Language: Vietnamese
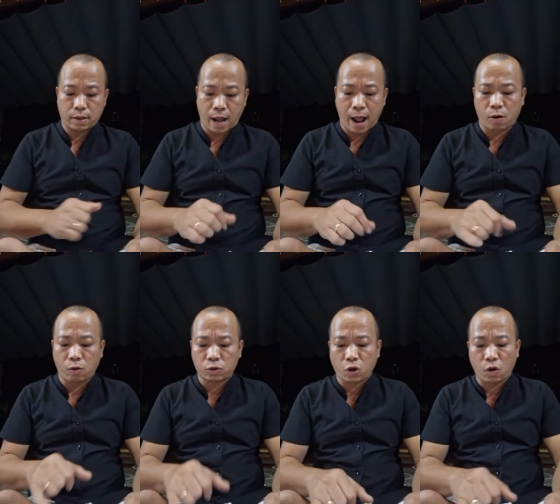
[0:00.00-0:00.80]

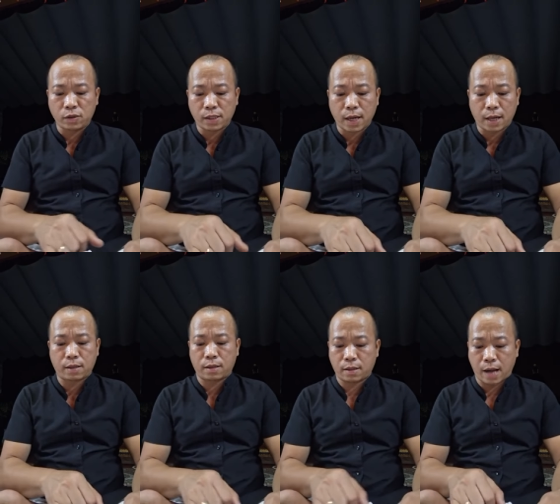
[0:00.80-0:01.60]
đào chôn dưới
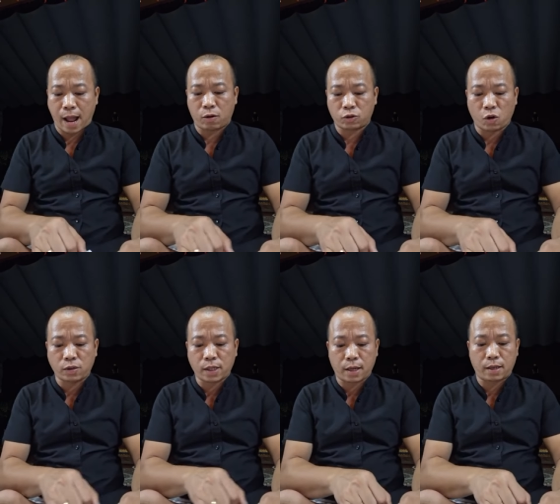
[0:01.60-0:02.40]
đất đào
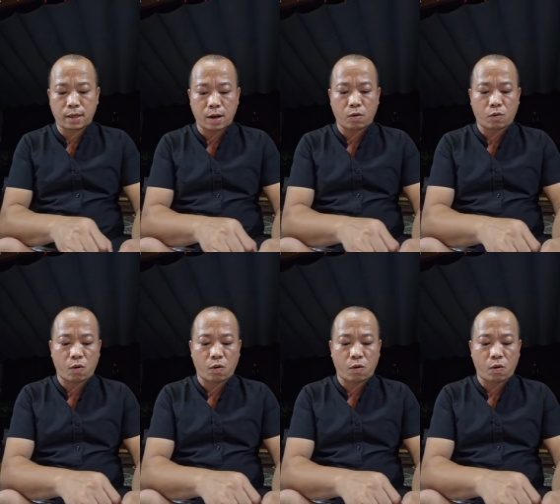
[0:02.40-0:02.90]
chôn dưới đất liệu